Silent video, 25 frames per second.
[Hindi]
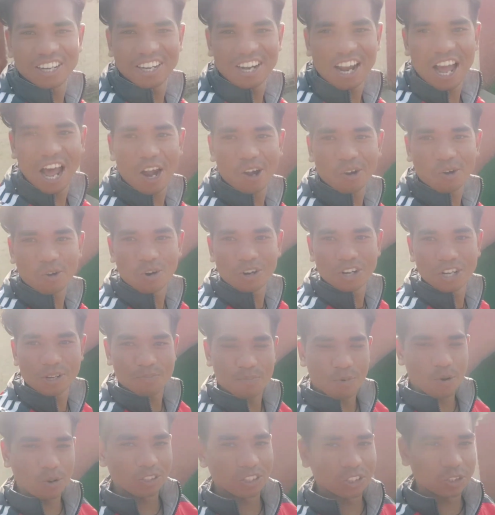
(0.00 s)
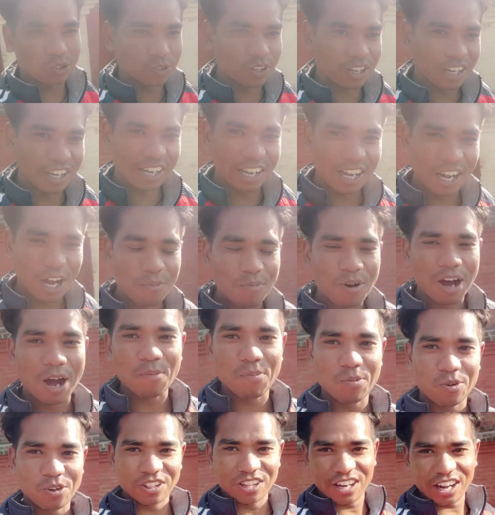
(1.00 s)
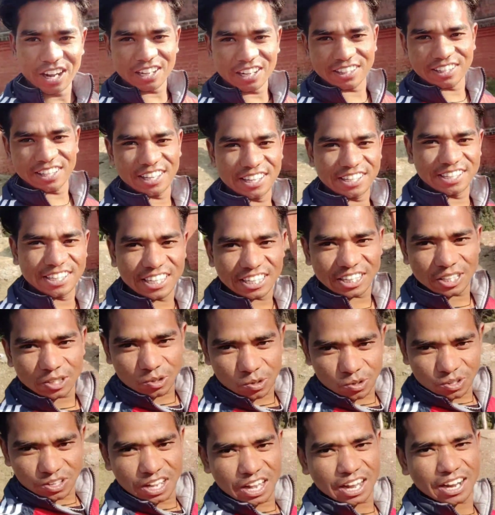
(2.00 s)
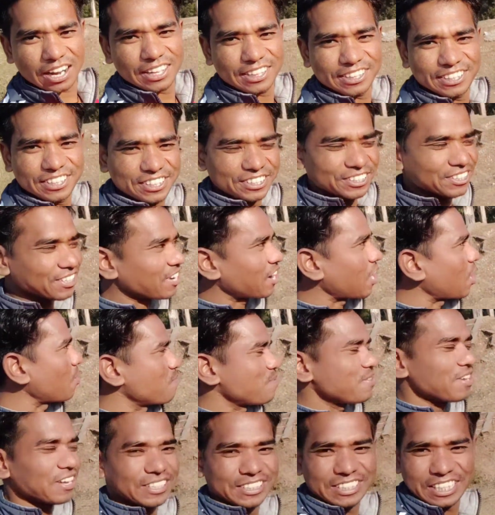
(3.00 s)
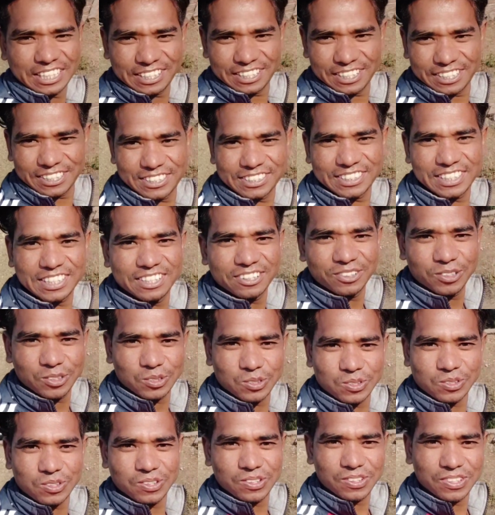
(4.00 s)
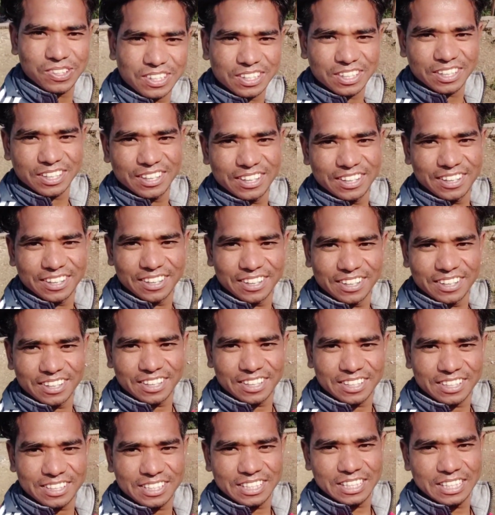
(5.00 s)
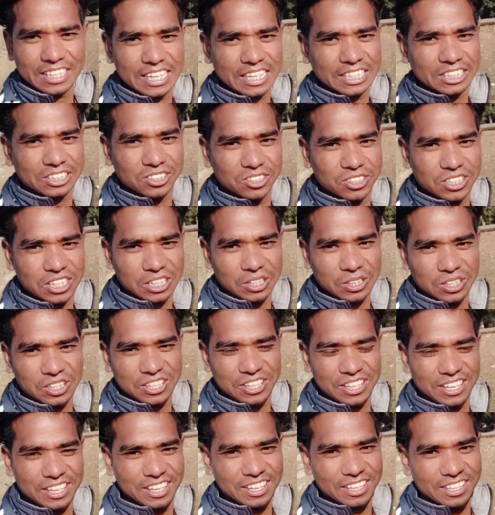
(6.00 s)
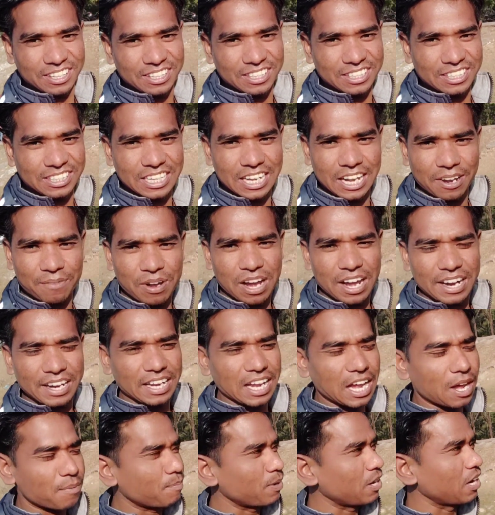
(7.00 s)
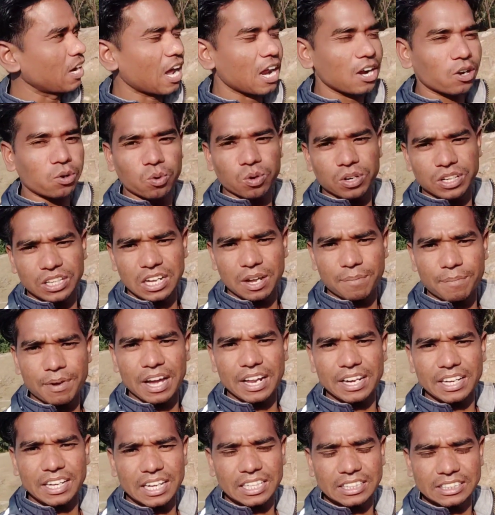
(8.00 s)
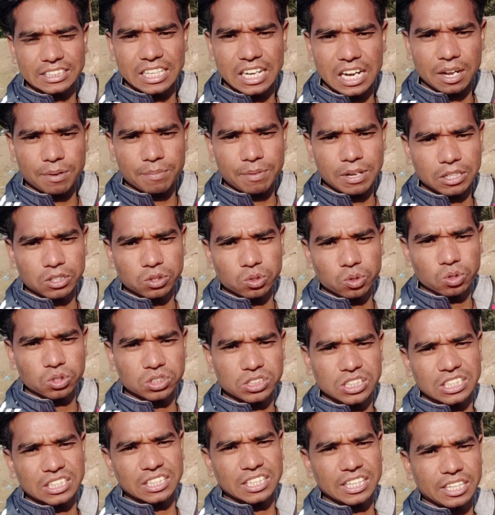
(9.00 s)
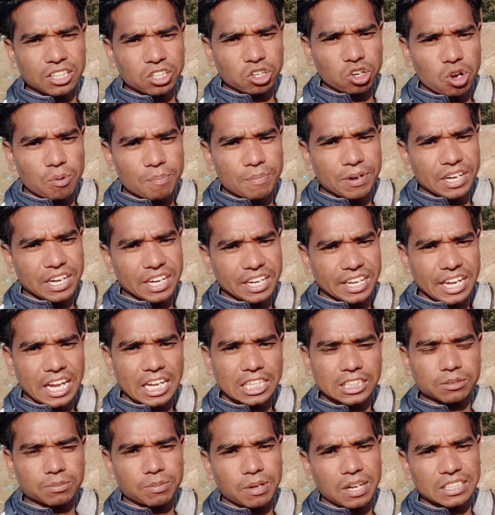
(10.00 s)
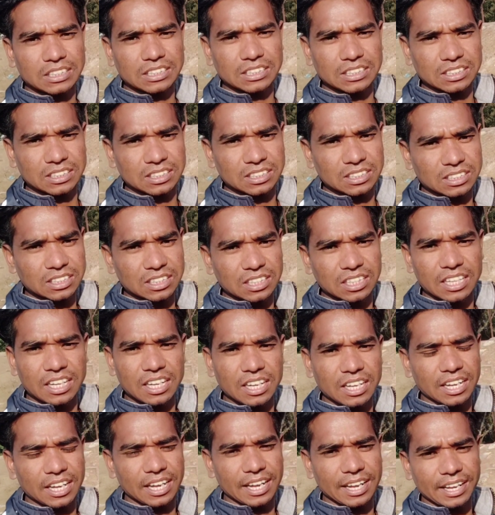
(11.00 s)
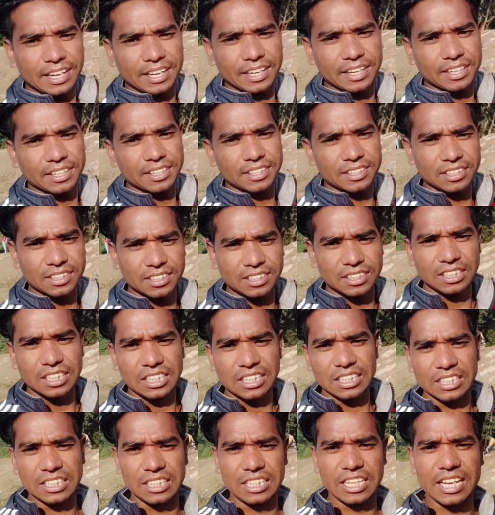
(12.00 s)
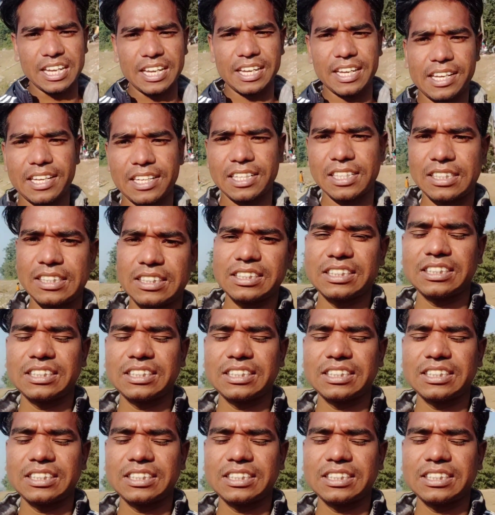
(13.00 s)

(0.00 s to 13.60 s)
लाल कोठी पहुंच चुके हैं अब आपको दिखाते हैं ये देखो यहाँ का दृश्य काफ़ी अच्छा दृश्य है दोस्तों ये देख सकते हैं ये हमारे यहाँ पे लाल कोठी हमारे घर लगभग दो से तीन किलोमीटर के आसपास है यह